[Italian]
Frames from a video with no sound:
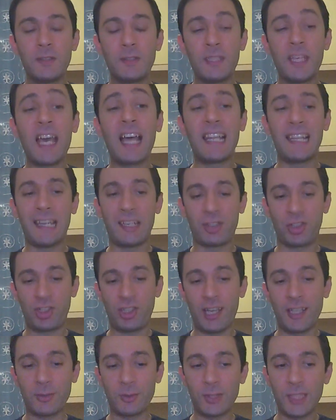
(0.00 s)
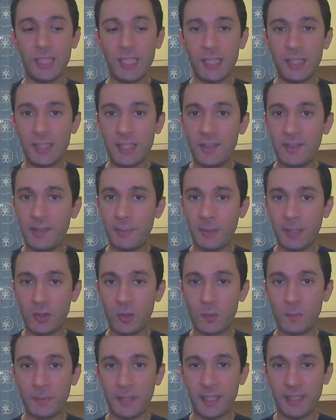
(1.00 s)
ti ha lasciato degli indizi per
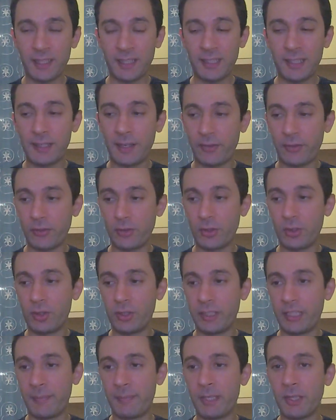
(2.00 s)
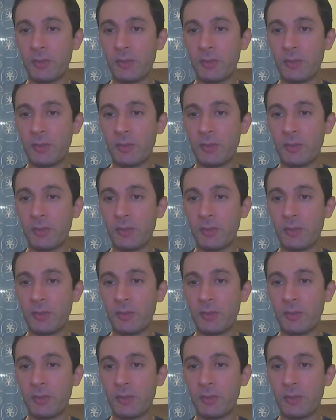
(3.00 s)
comprenderne la storia,